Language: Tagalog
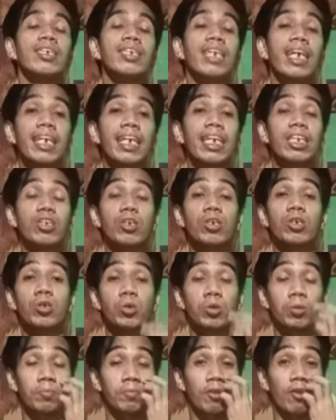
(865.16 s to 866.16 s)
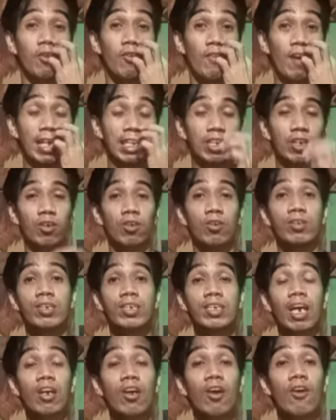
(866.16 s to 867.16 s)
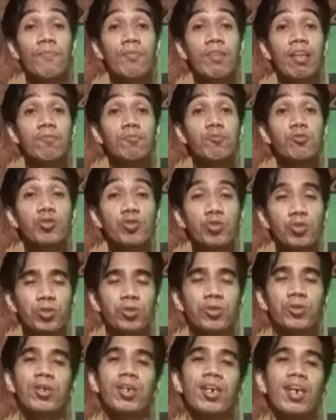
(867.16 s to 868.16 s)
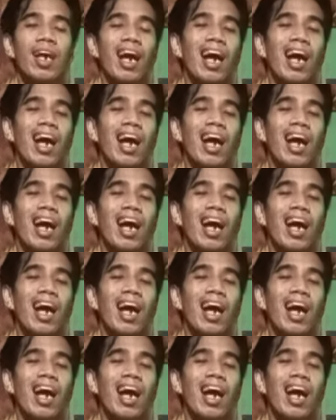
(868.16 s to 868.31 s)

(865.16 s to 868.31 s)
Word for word: Second choice numero 4, Star of the Future.